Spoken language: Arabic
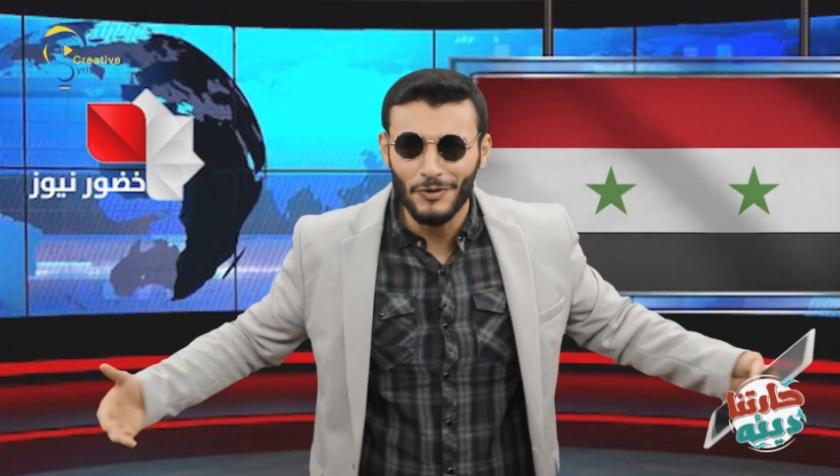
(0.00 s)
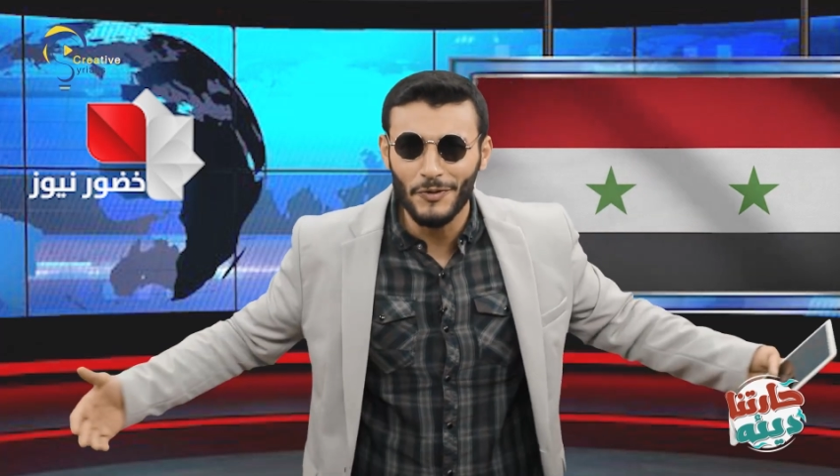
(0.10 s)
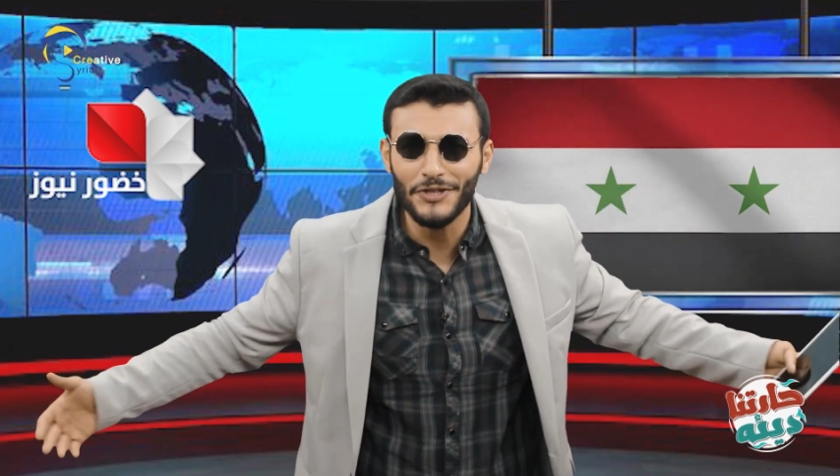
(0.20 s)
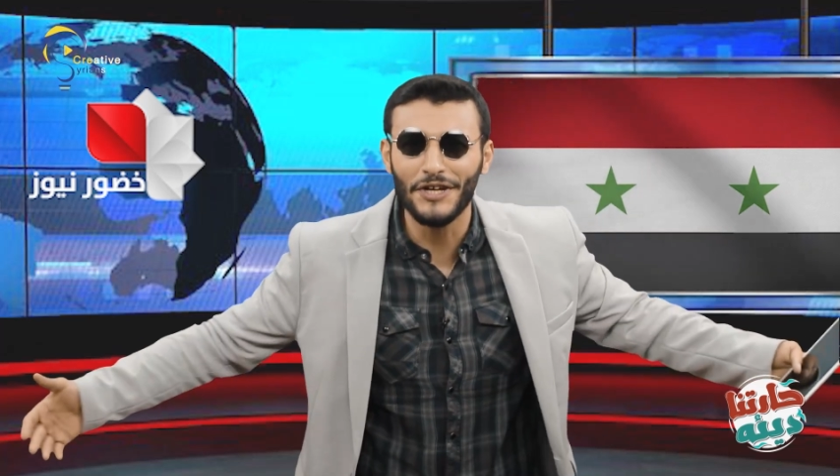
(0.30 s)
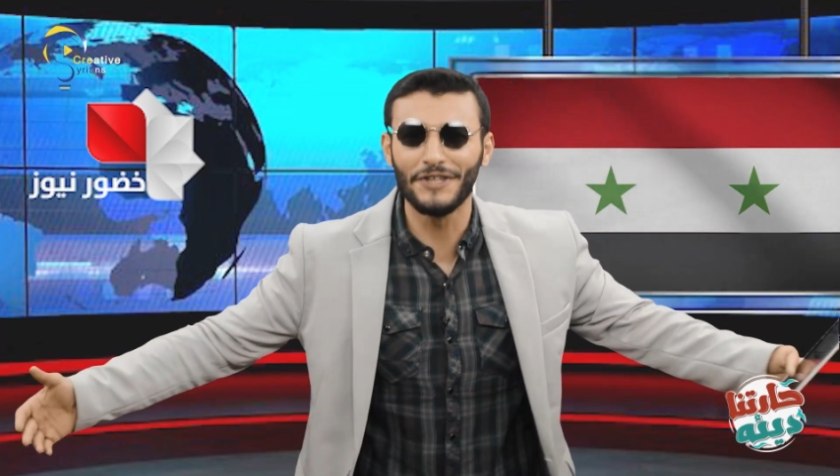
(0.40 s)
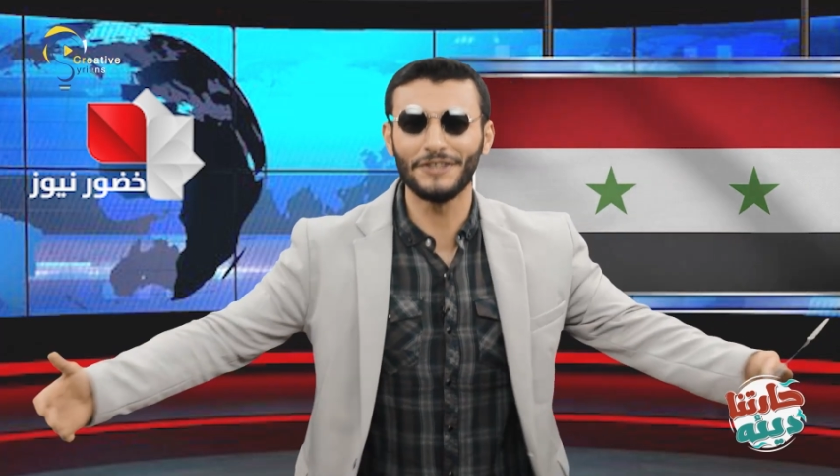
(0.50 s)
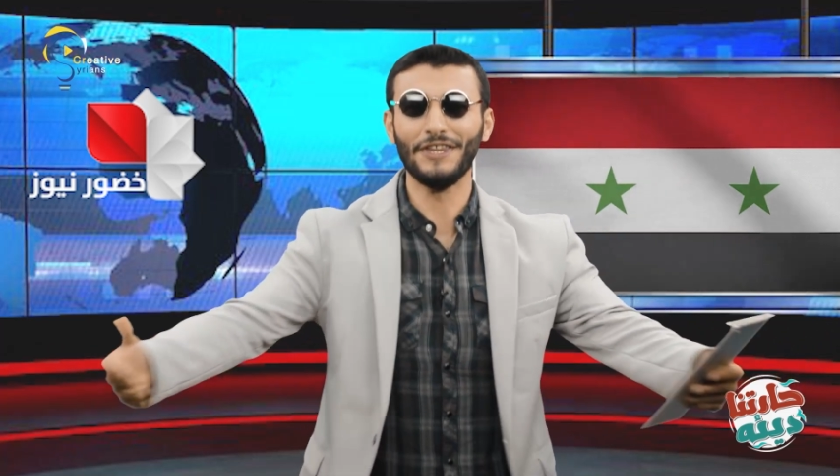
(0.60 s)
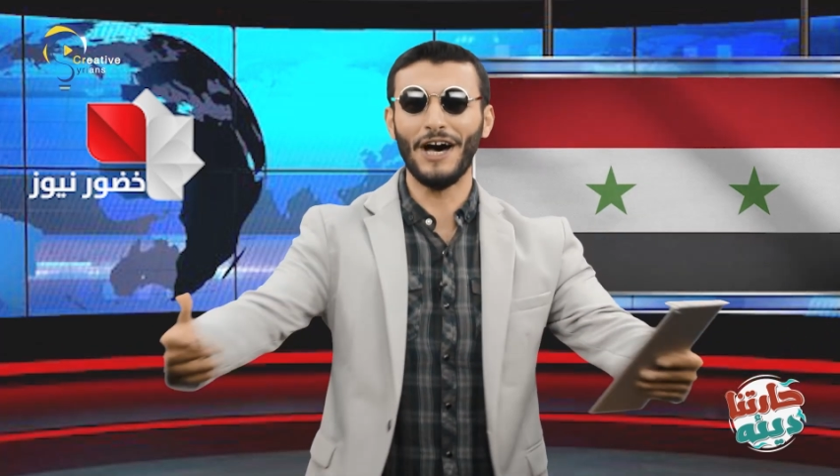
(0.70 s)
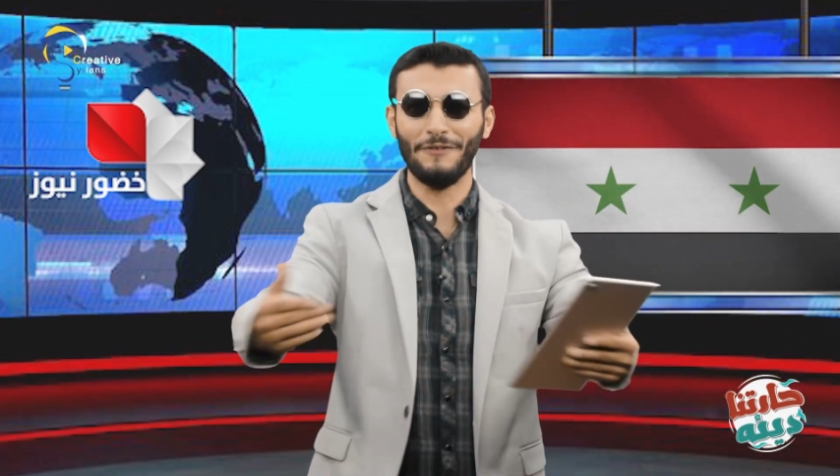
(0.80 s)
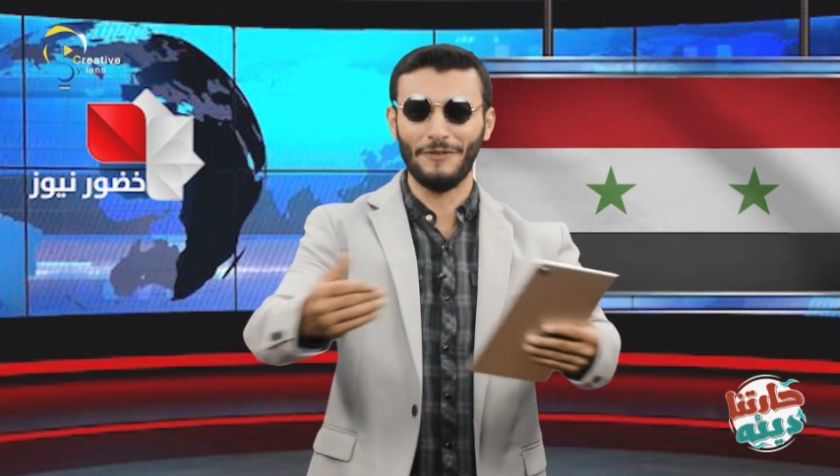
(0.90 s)
الوطن
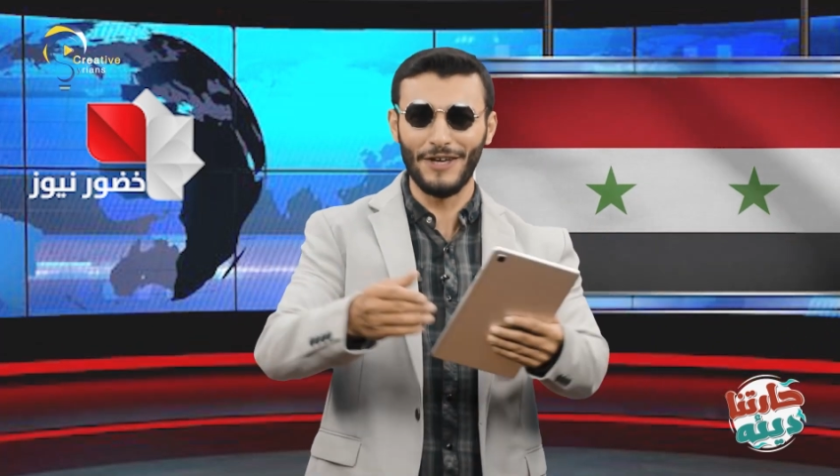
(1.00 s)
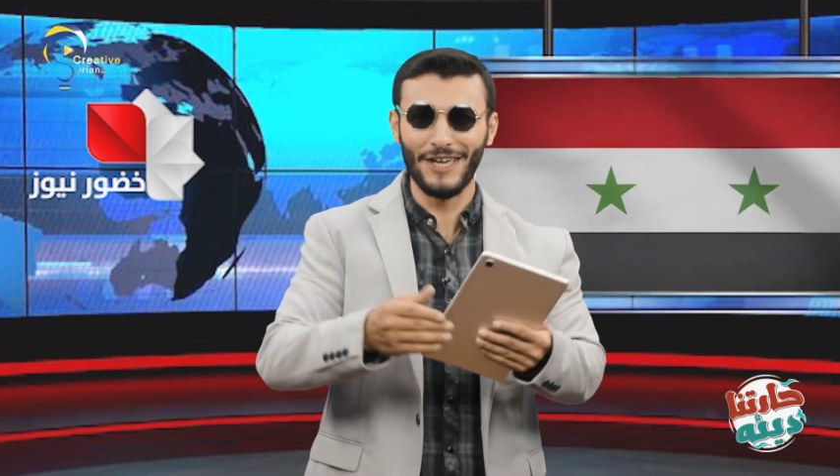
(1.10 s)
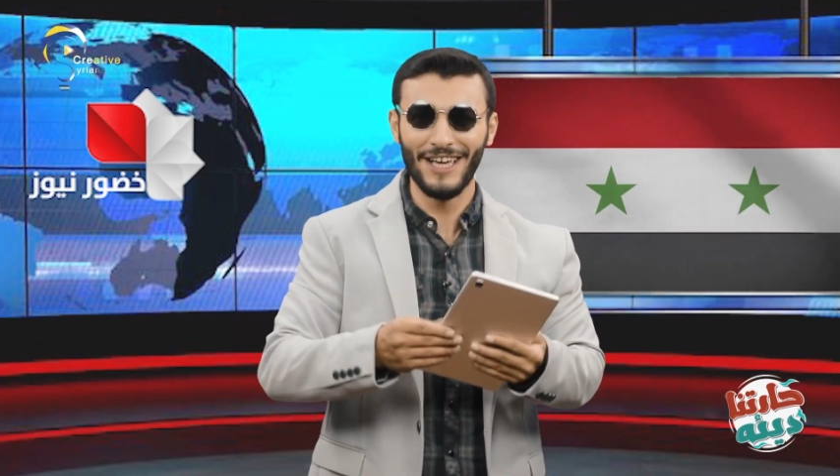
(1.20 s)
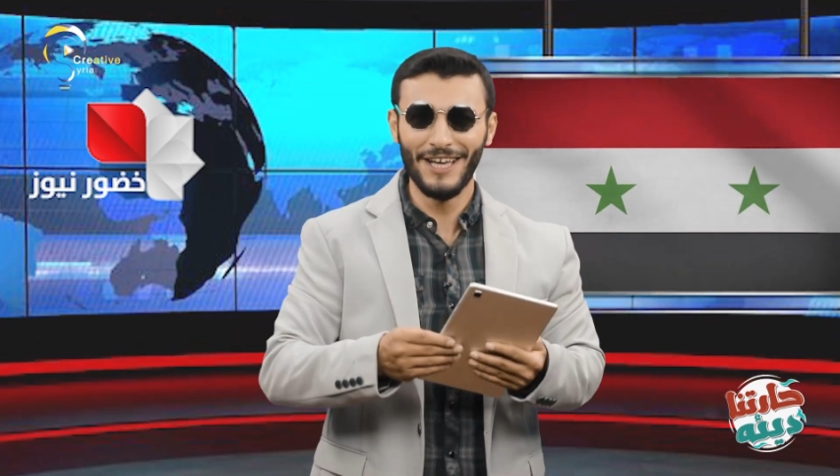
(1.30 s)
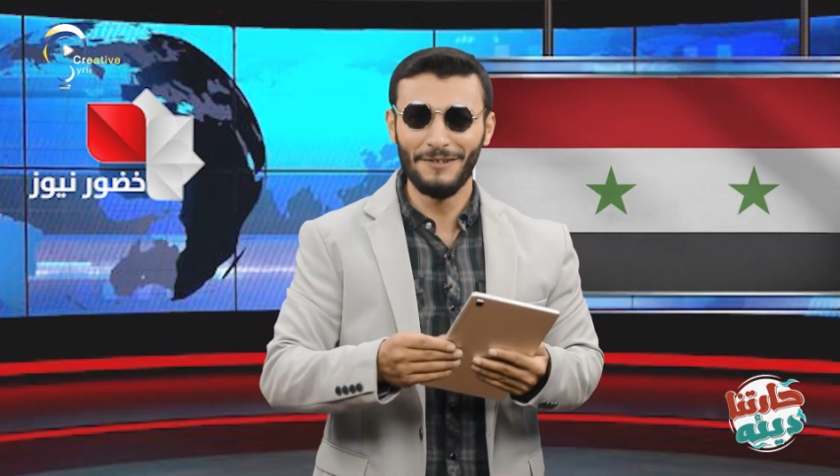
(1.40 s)
الدافئ